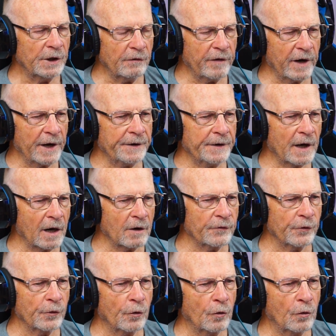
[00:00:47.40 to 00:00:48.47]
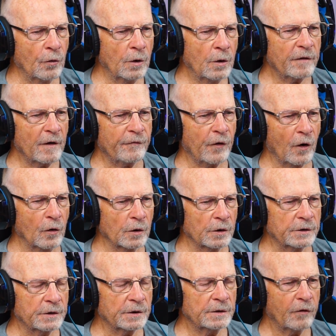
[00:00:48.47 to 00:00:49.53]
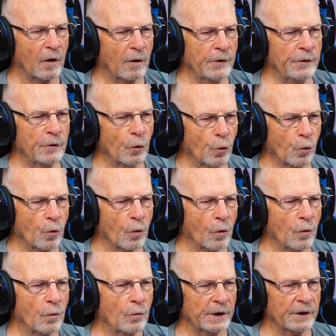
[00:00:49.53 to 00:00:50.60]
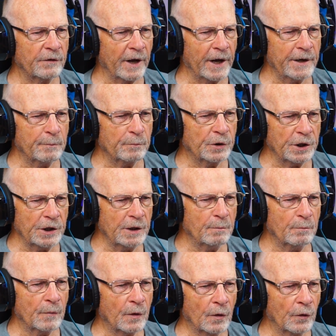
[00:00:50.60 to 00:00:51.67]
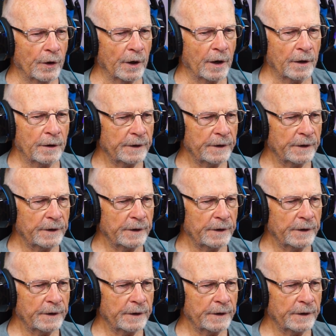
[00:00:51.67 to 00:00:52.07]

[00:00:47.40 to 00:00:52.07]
Die werden also verfolgt von Hugo mit seinem Team, oder?